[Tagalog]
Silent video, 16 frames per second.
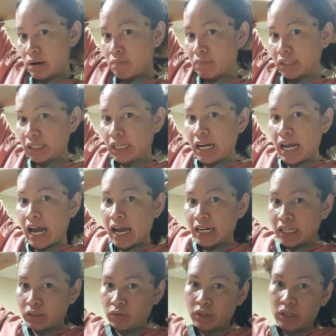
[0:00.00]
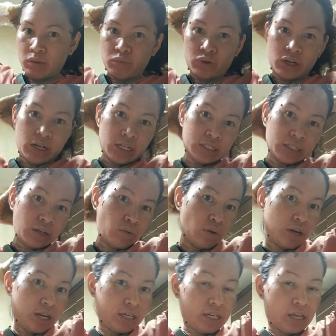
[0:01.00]
matinaan na to ni mura na
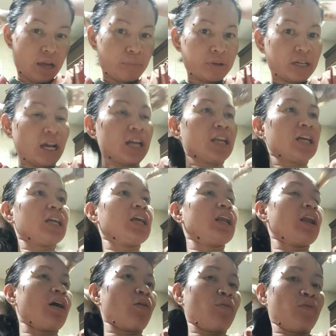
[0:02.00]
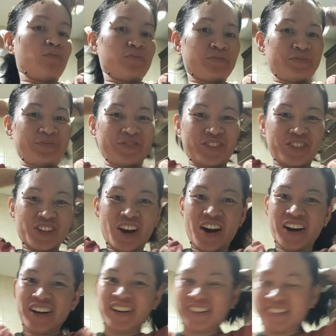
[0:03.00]
tagkon ani amerikanang hilaw char